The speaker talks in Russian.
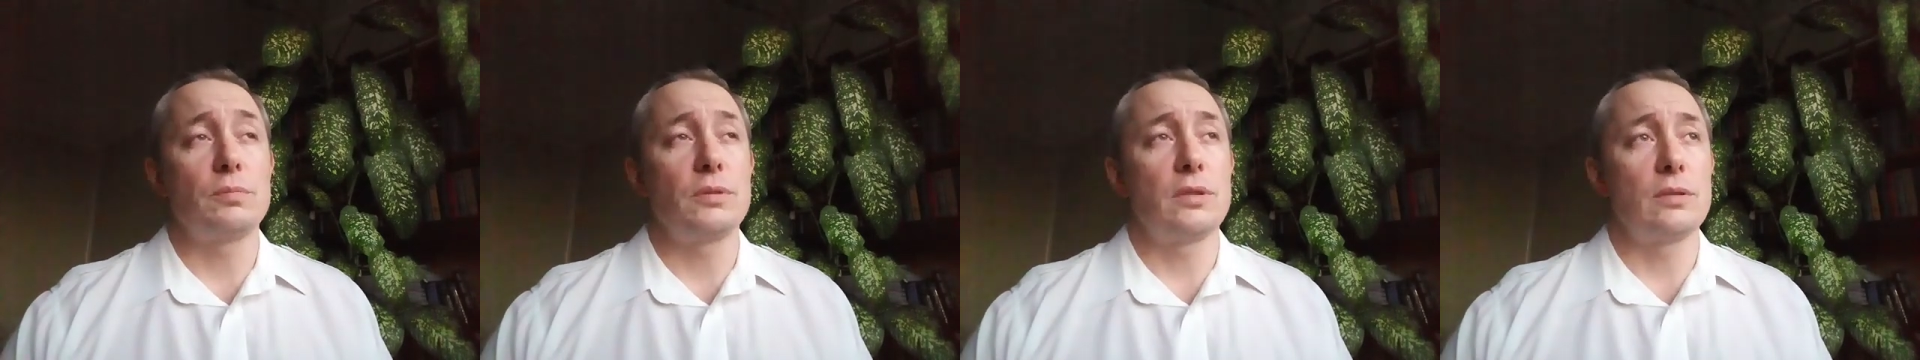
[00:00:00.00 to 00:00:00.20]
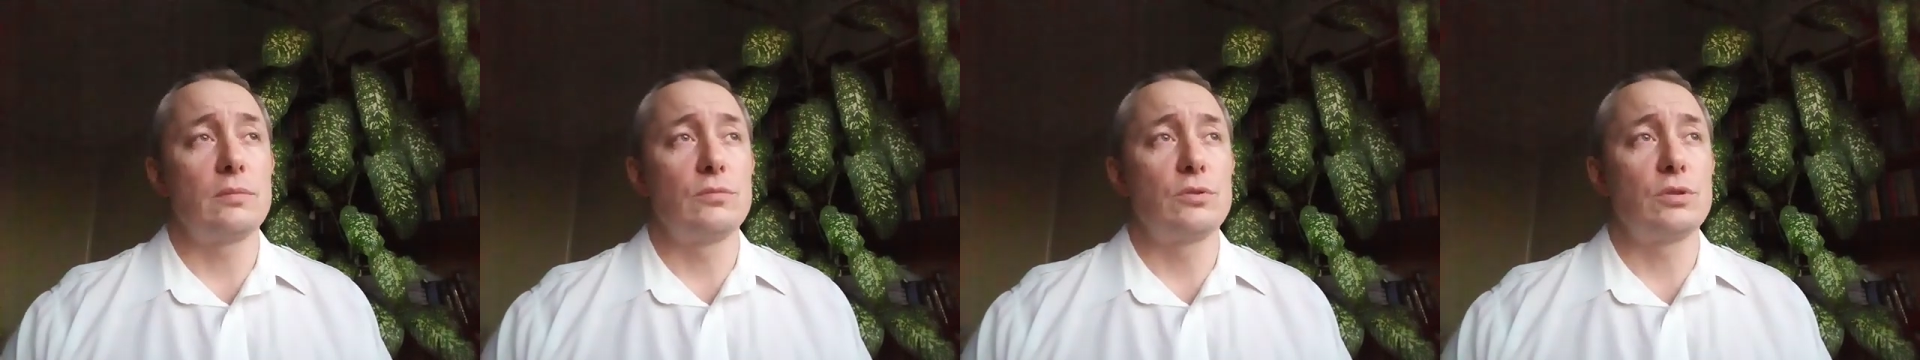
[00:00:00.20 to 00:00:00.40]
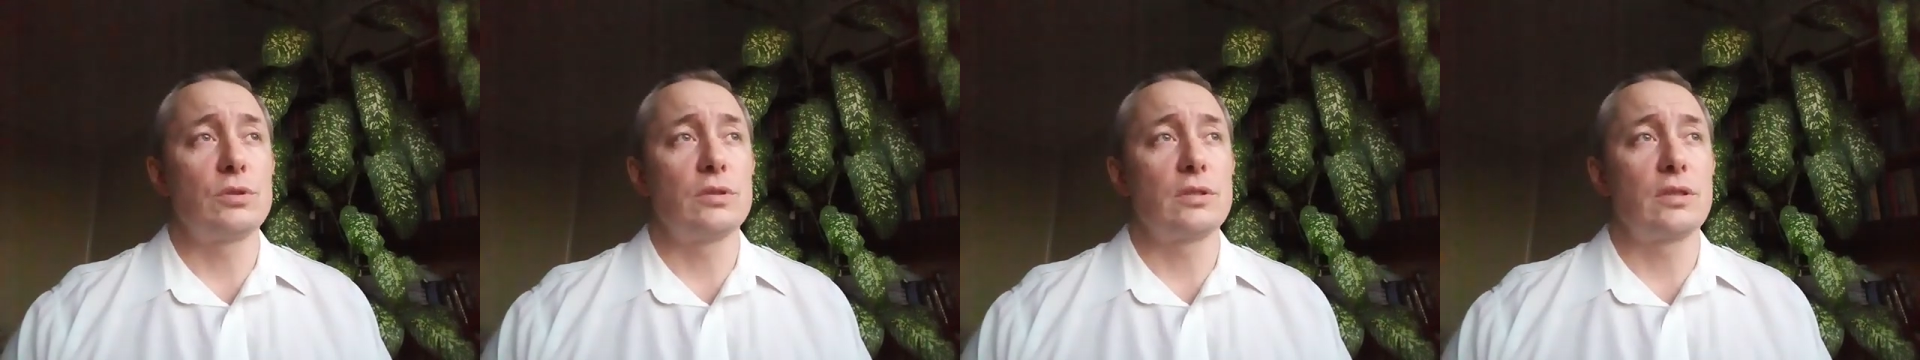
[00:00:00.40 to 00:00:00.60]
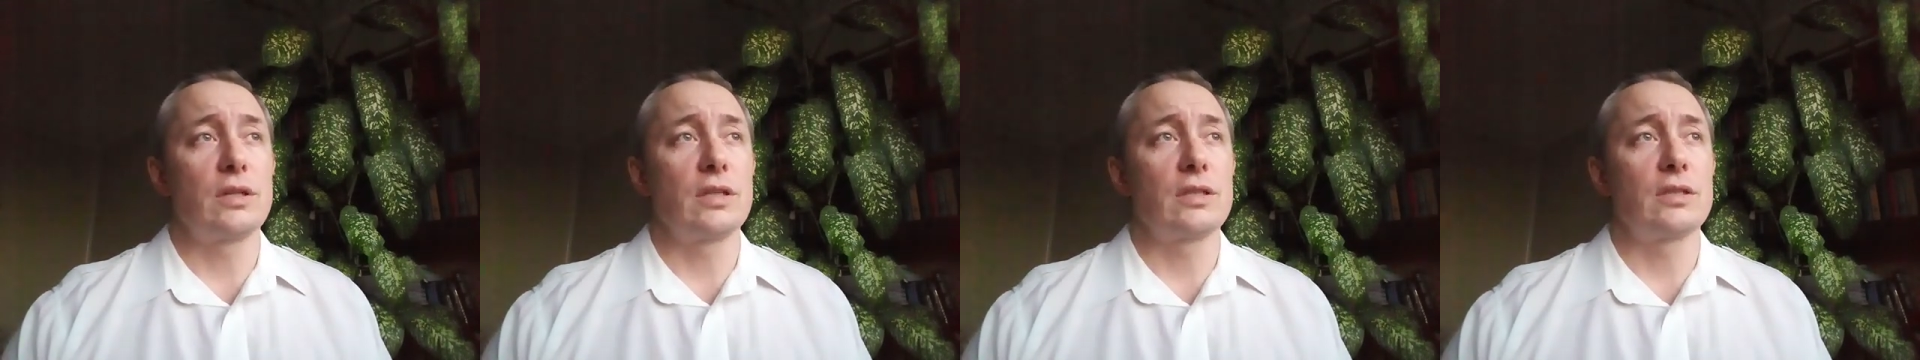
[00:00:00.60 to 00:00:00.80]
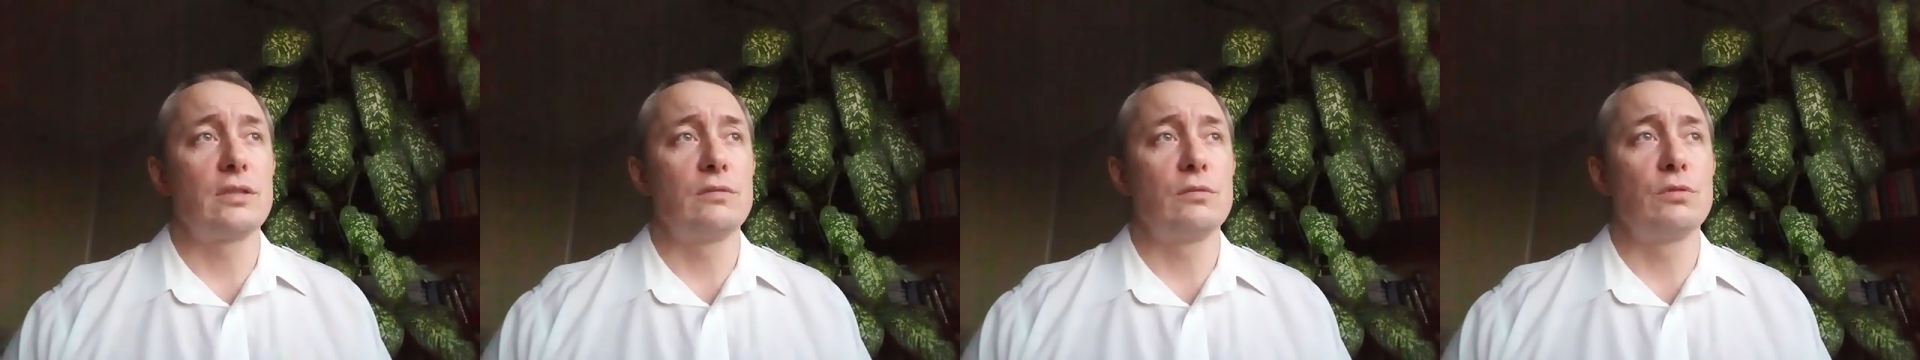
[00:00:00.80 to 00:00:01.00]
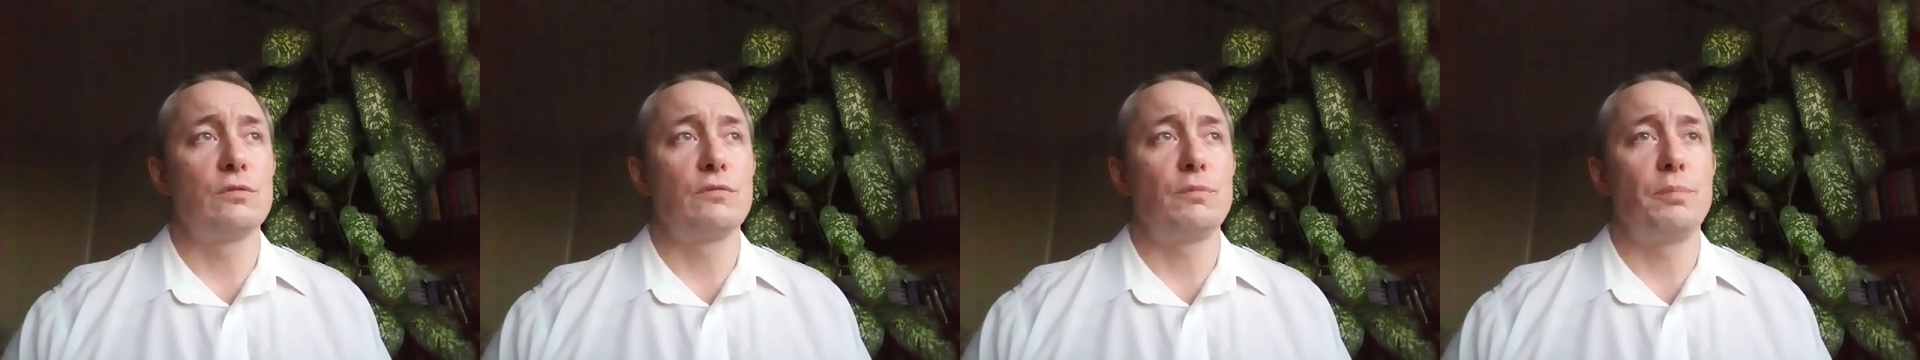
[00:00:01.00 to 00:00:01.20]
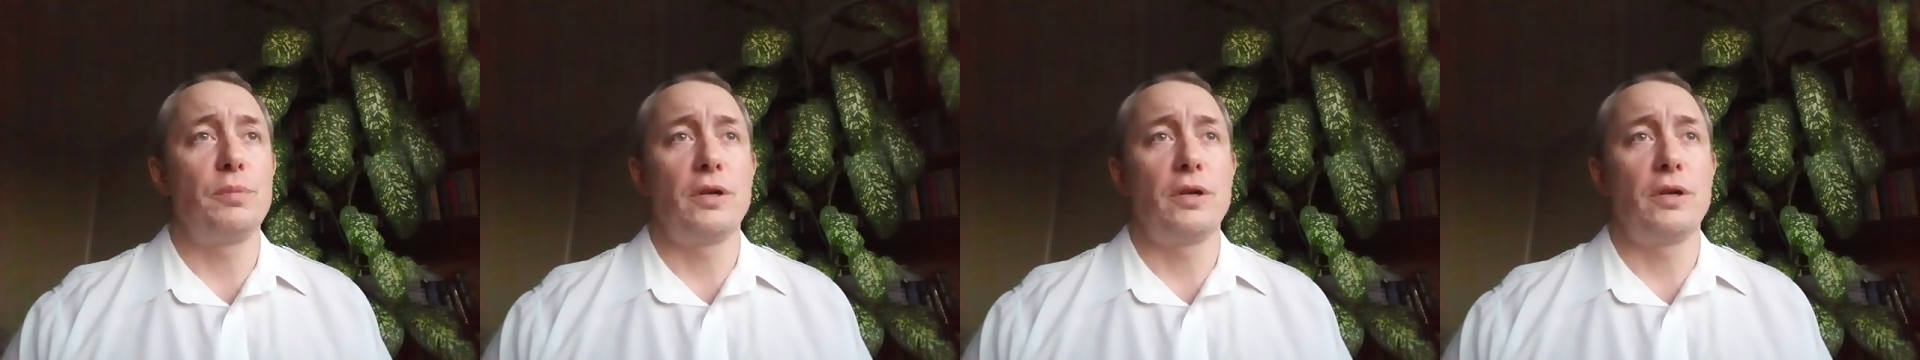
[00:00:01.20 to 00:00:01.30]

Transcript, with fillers: потому что как-то вот в